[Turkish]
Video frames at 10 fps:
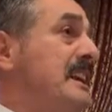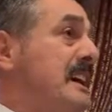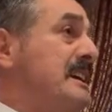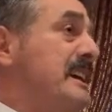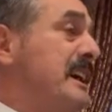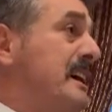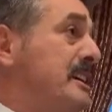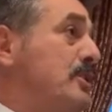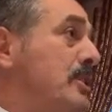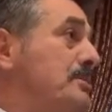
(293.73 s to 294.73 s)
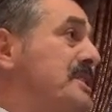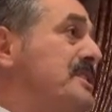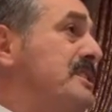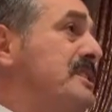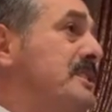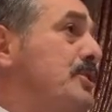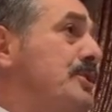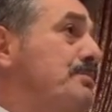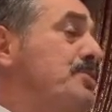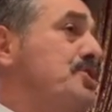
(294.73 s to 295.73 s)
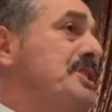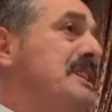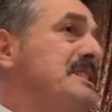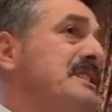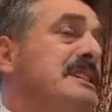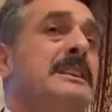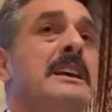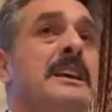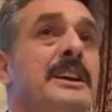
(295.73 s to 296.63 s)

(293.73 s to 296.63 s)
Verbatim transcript: Tekrar hayırlı olmasını diliyorum bütçenizin.